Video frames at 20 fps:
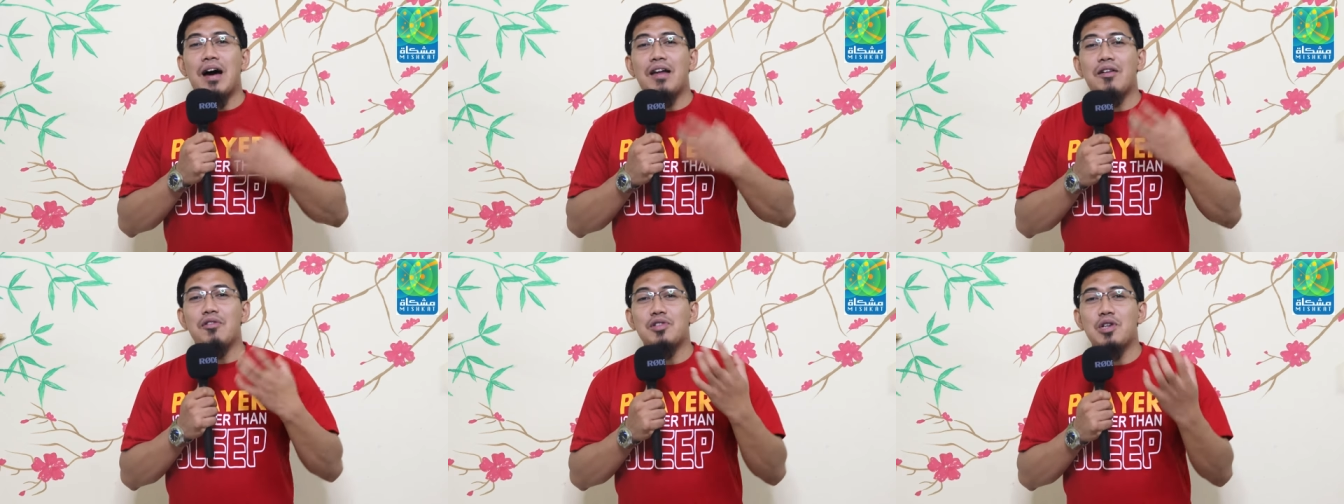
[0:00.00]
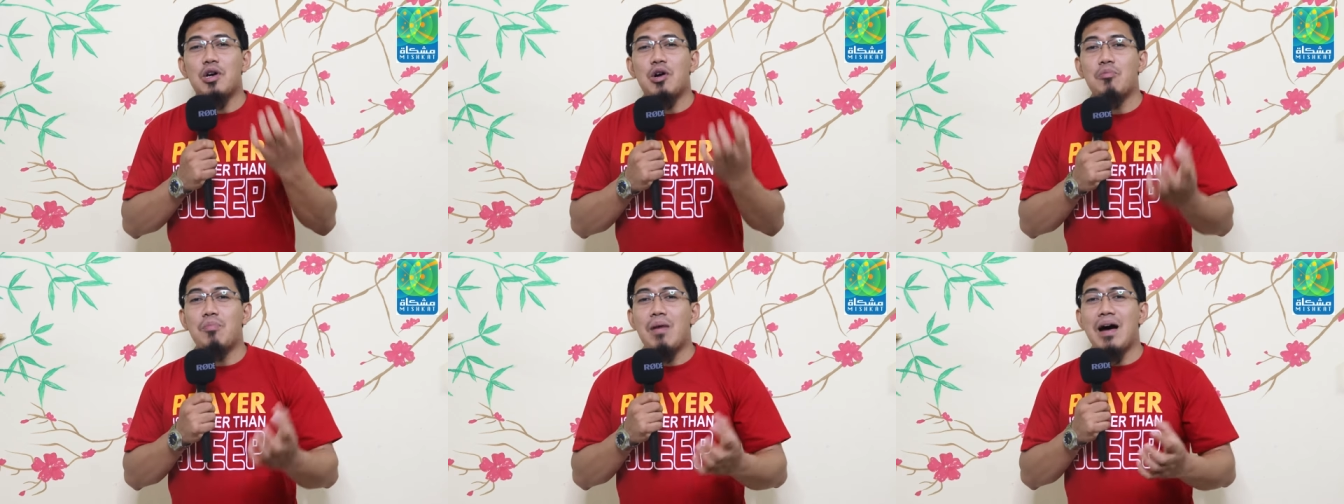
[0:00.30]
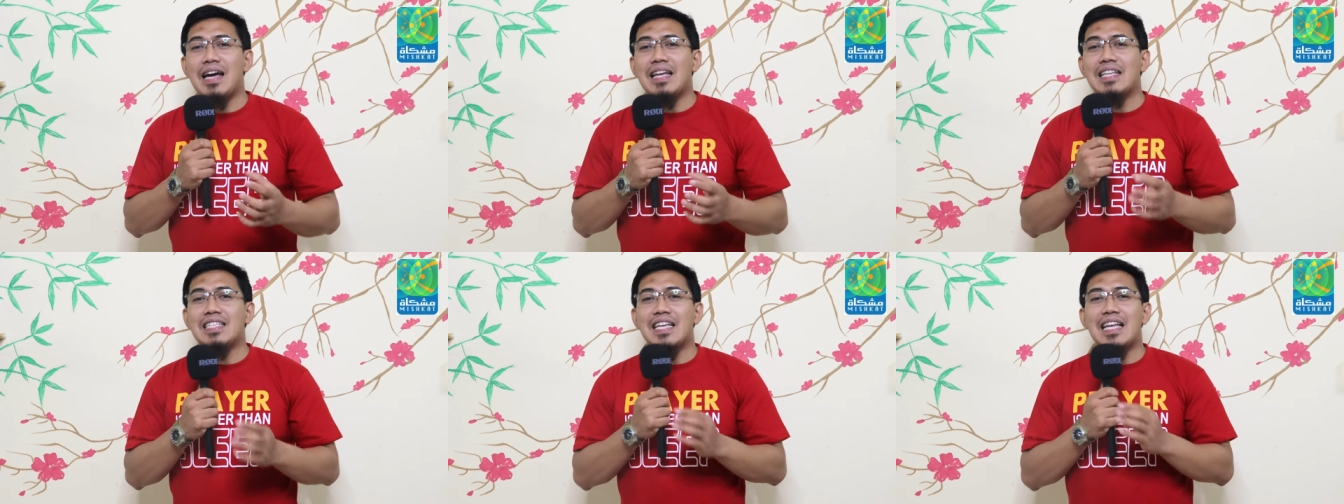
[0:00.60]
paano siya
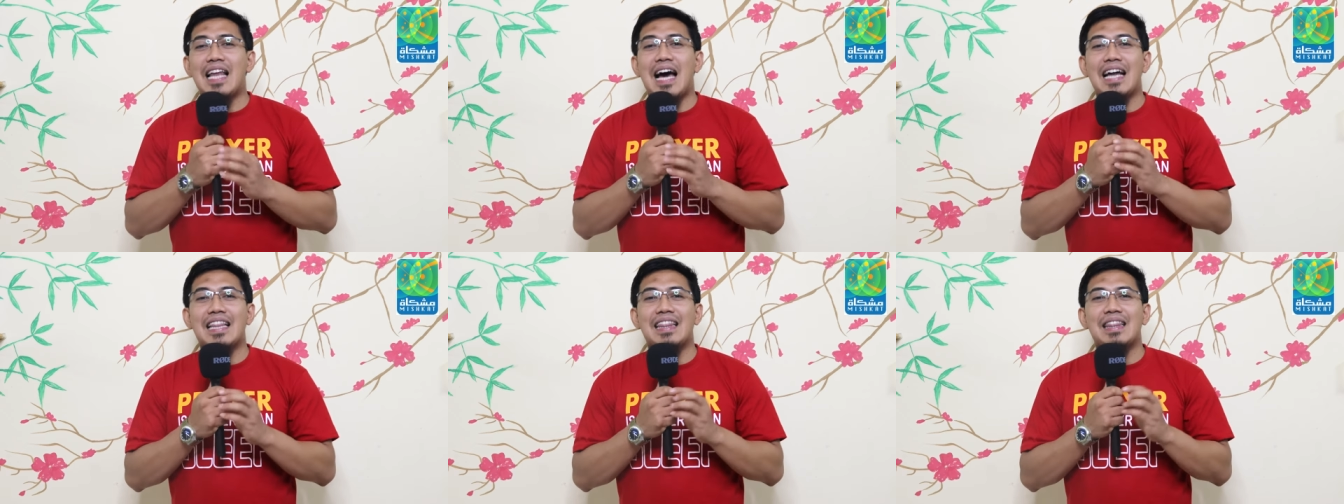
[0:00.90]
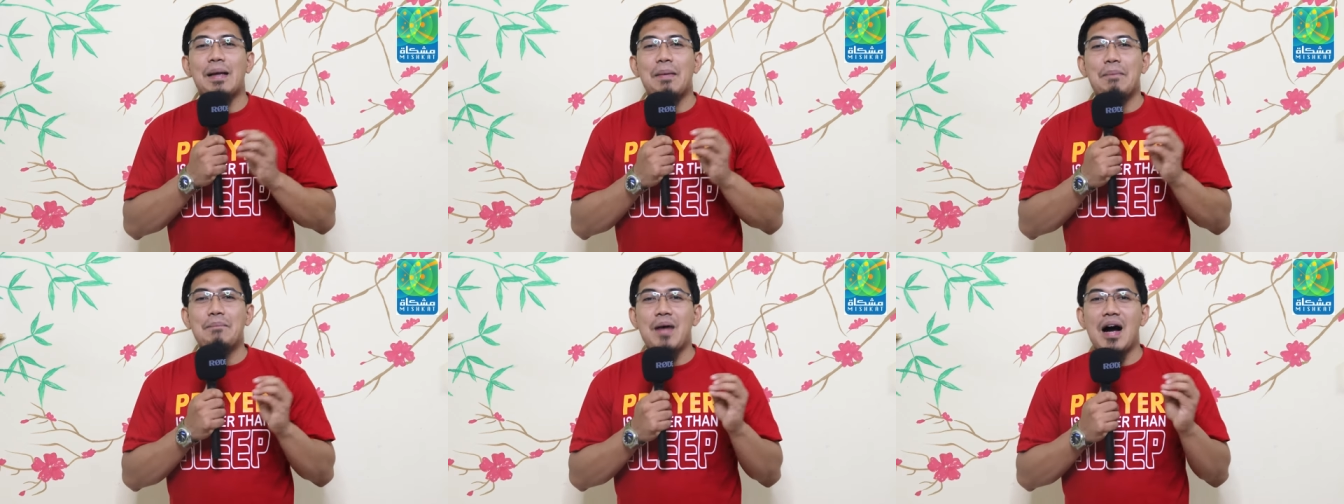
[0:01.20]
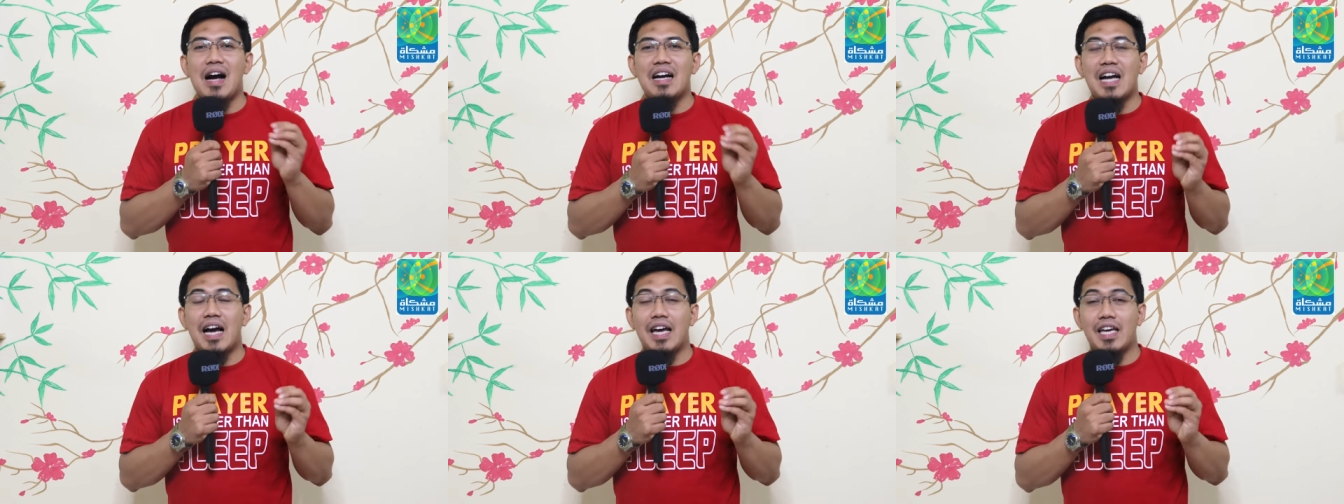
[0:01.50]
kumain sa lahat ng
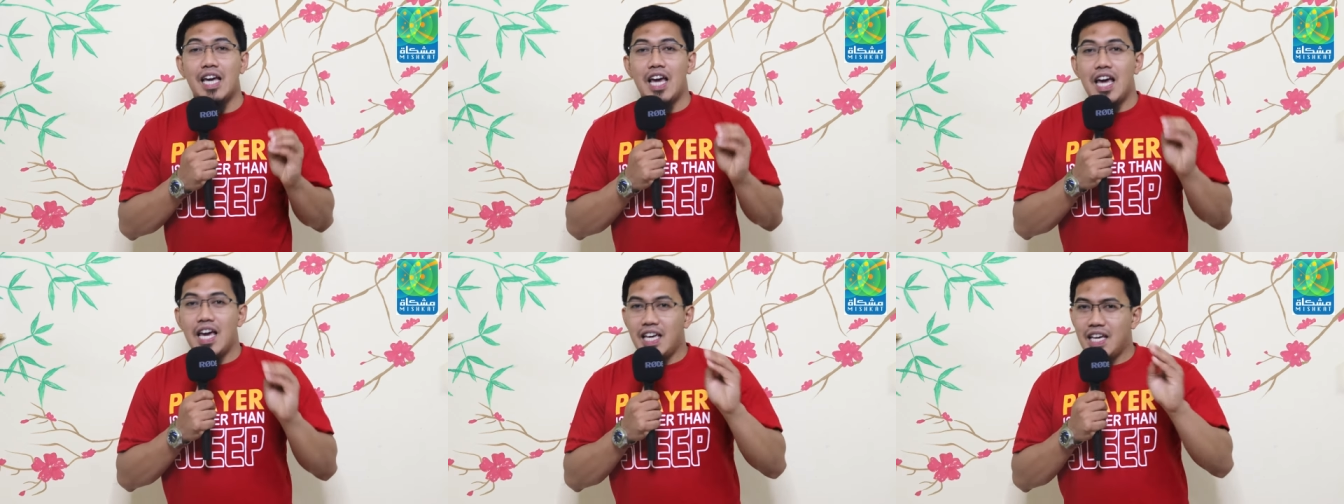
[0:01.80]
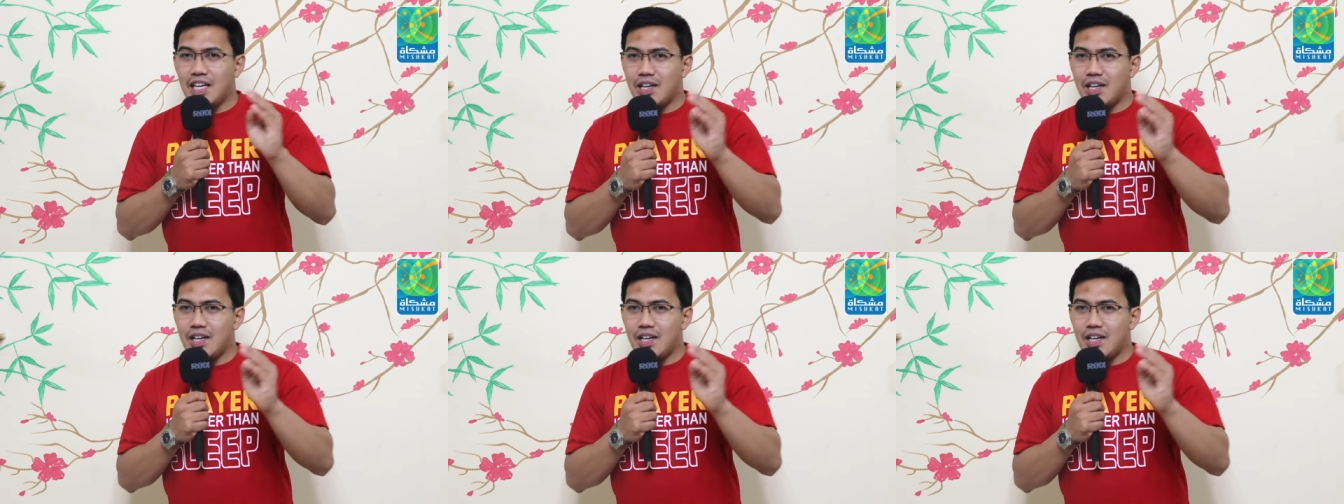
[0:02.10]
bagay.